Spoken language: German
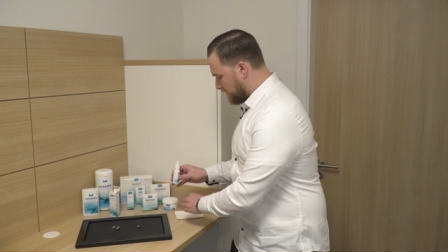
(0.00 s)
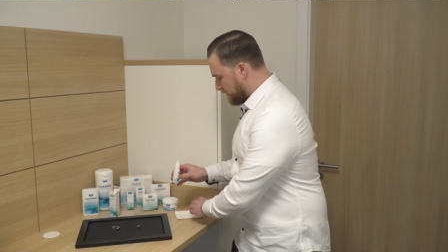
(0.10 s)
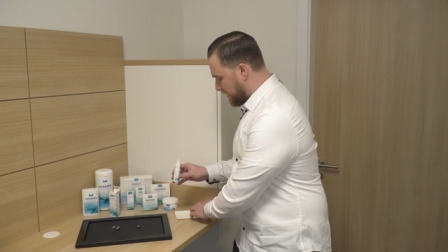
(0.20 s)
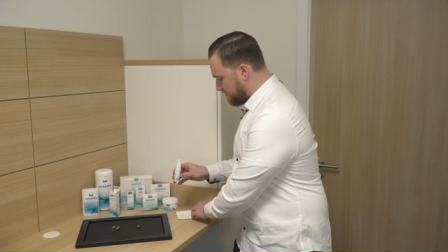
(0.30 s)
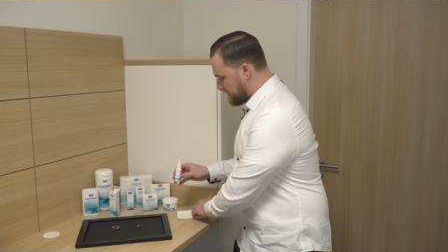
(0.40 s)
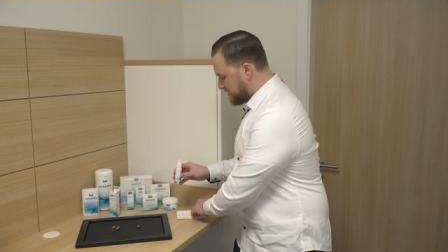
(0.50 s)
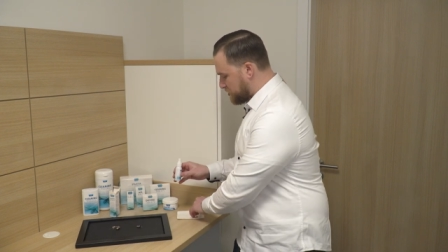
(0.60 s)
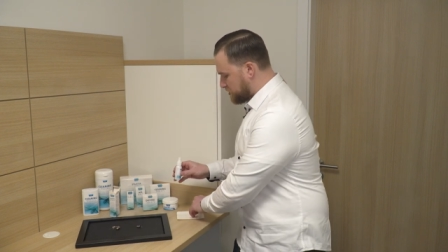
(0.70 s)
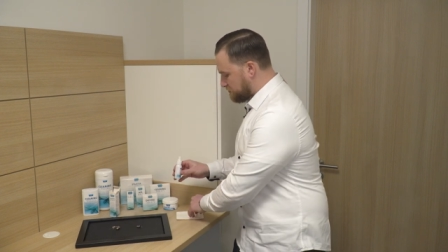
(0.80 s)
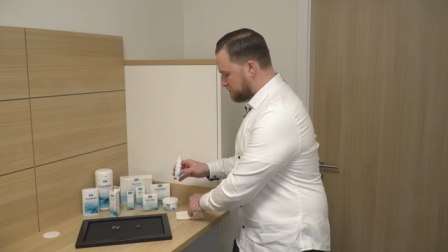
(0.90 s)
nehmen
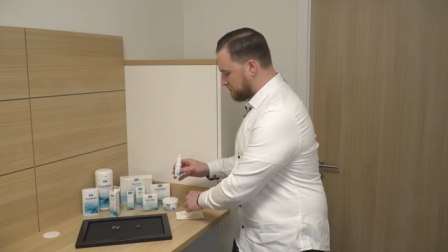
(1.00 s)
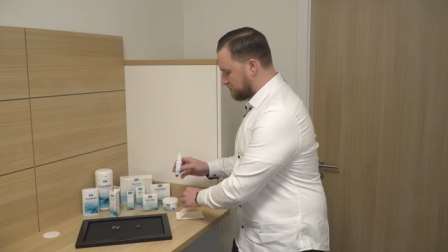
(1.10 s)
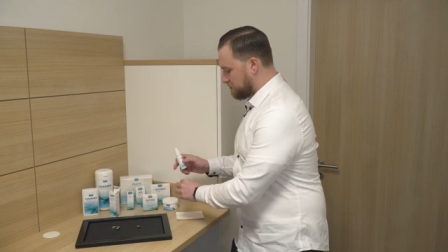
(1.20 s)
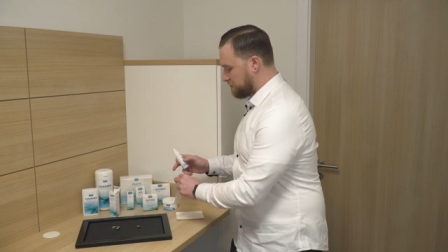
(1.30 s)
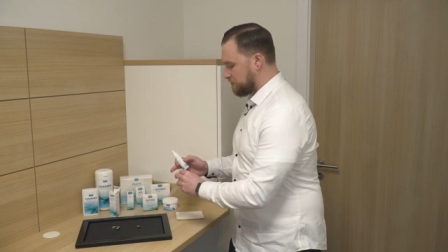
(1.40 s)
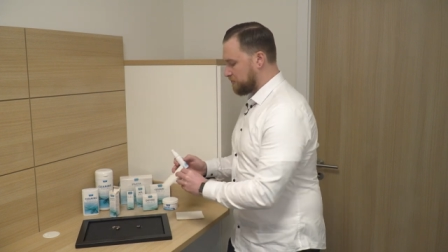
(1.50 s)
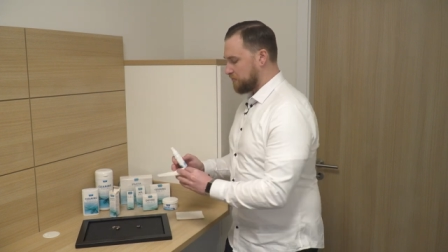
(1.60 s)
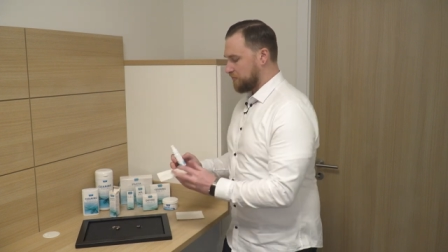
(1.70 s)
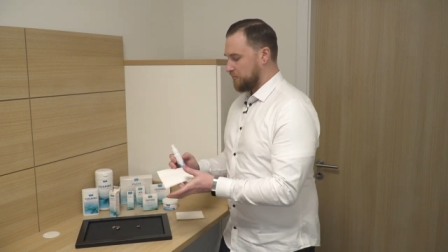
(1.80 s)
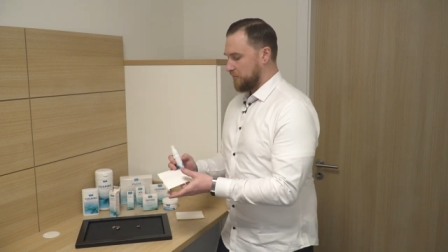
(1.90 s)
sich
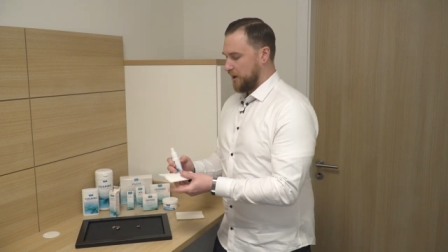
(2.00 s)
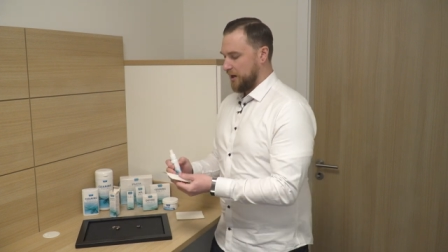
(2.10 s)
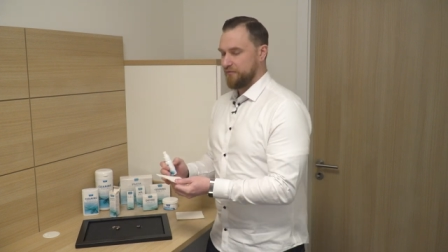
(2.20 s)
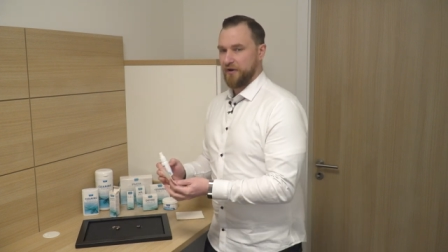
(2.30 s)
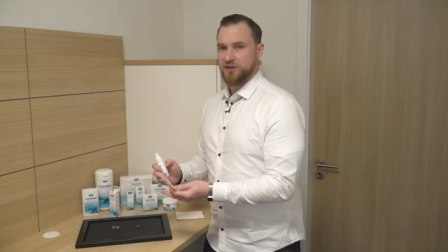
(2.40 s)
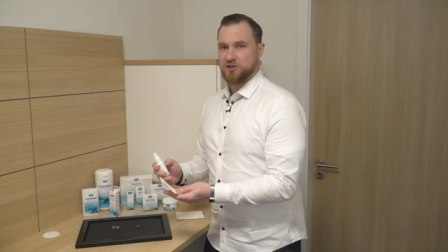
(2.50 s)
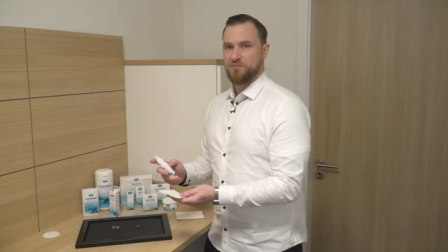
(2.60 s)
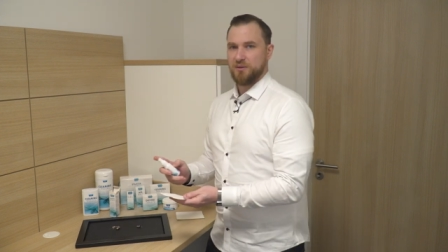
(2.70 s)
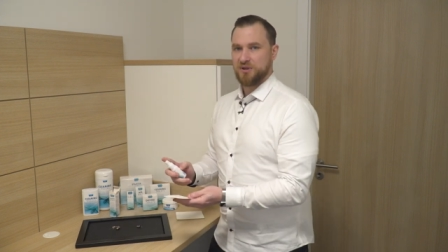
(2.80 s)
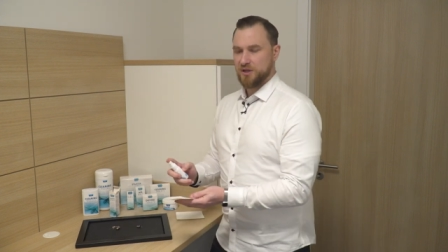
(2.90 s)
ein weiches
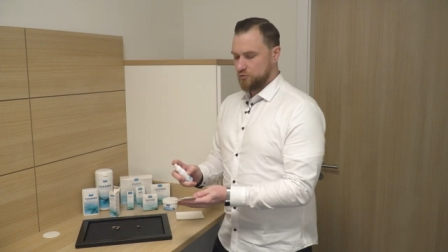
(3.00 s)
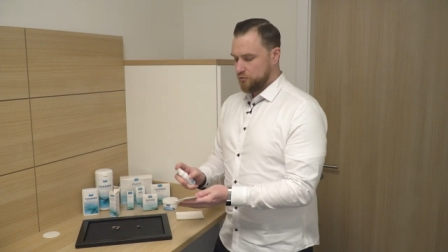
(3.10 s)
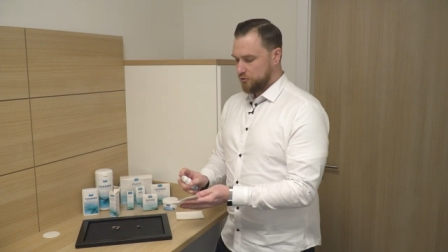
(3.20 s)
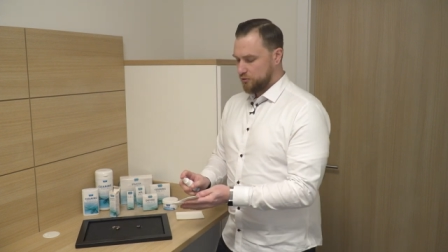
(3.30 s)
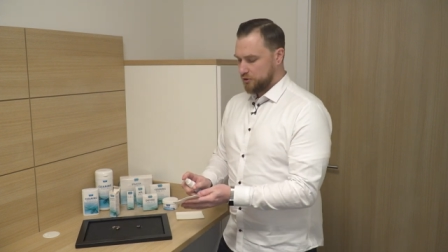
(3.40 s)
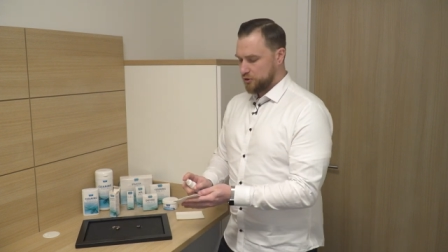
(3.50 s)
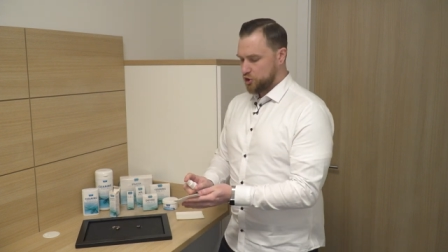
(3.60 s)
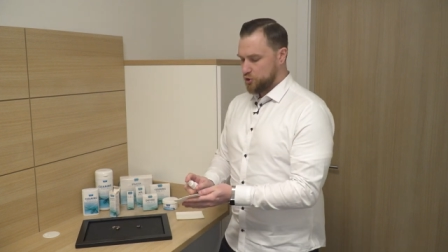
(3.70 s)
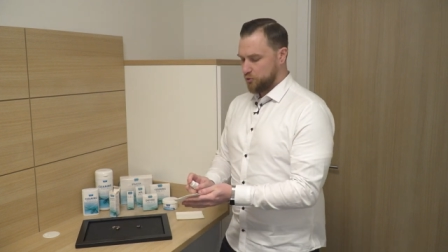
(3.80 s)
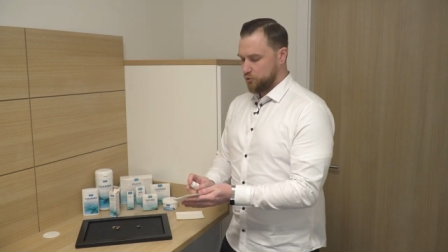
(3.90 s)
Papiertuch,
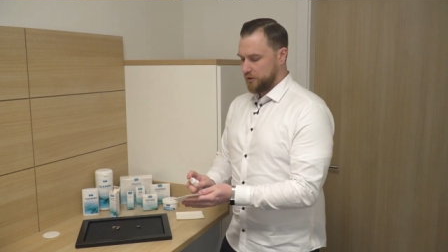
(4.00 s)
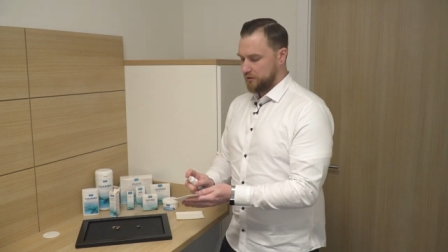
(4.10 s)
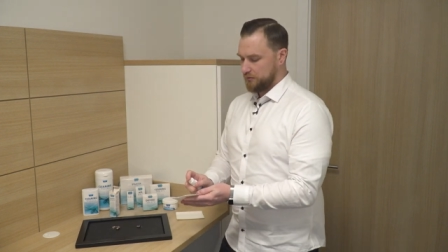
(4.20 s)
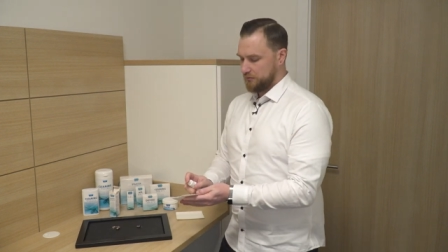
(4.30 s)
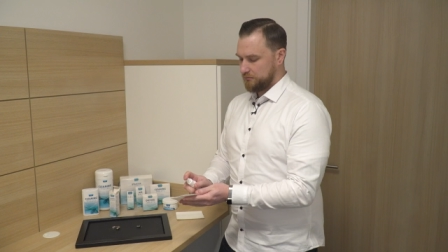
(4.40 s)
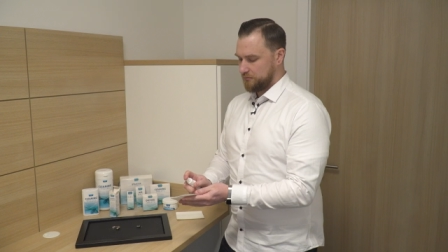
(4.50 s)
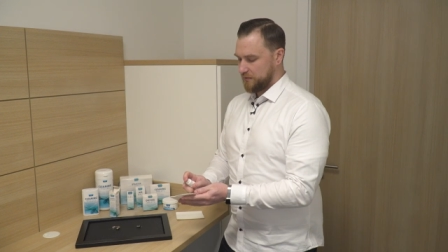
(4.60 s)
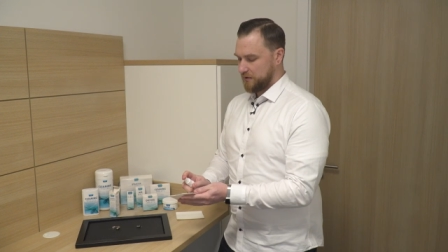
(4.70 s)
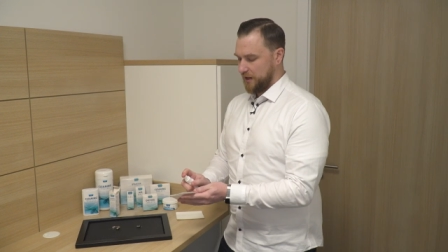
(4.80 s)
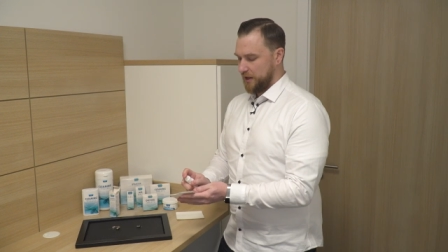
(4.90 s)
sprühen
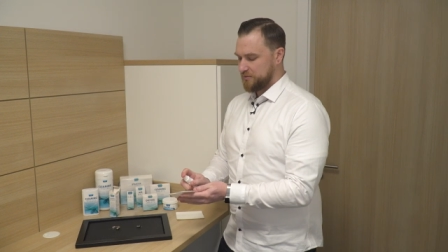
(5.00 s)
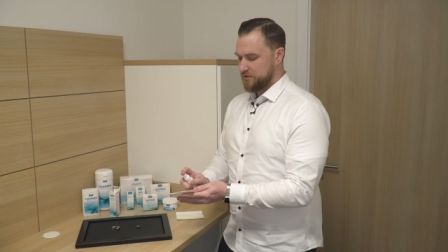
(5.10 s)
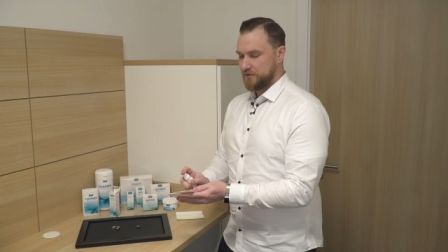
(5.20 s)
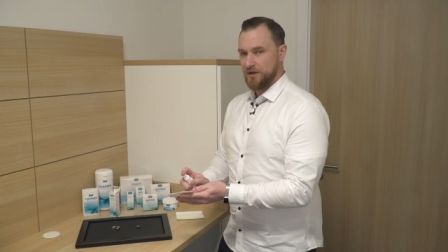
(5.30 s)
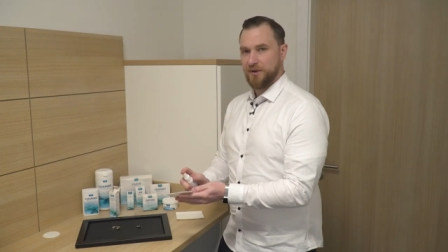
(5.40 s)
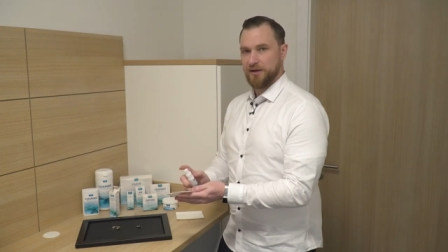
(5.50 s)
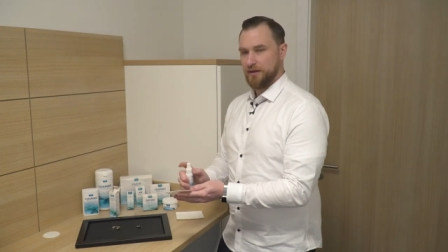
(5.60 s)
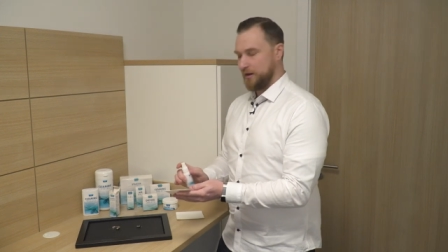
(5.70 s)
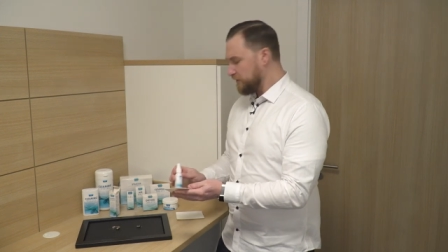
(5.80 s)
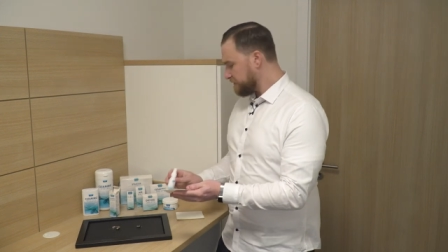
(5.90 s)
drei bis viermal
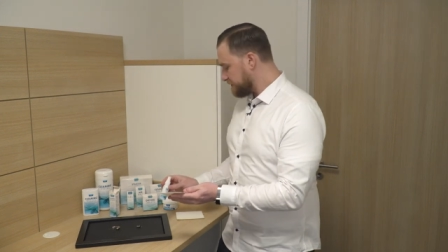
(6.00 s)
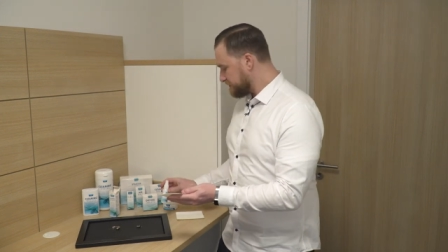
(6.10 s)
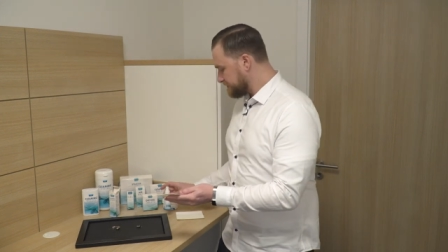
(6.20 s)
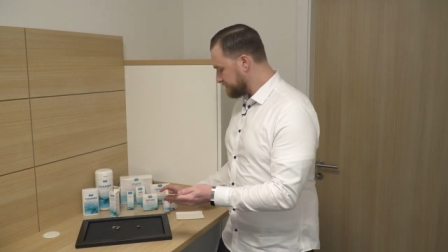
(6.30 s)
darauf